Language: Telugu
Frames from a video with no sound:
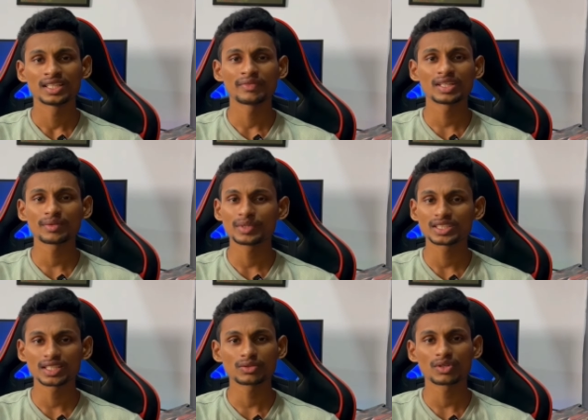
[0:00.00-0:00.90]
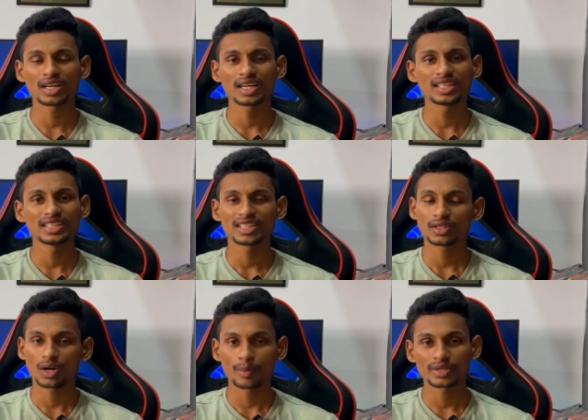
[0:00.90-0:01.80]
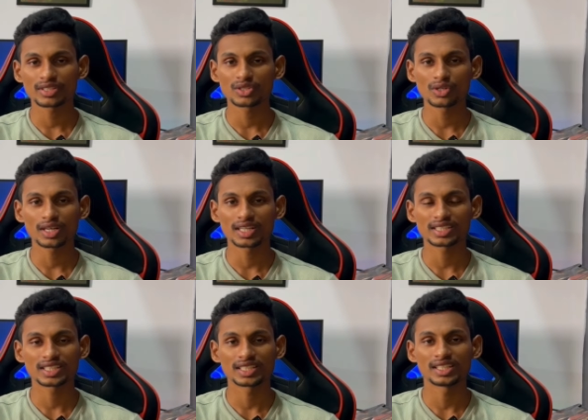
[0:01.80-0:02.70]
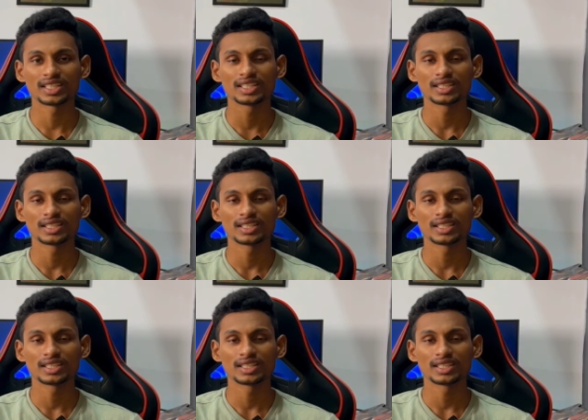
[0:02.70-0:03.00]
ఏవైనా మిస్టేక్స్ ఉన్నా కానీ నన్ను కామెంట్ సెక్షన్లో కరెక్ట్ చేయండి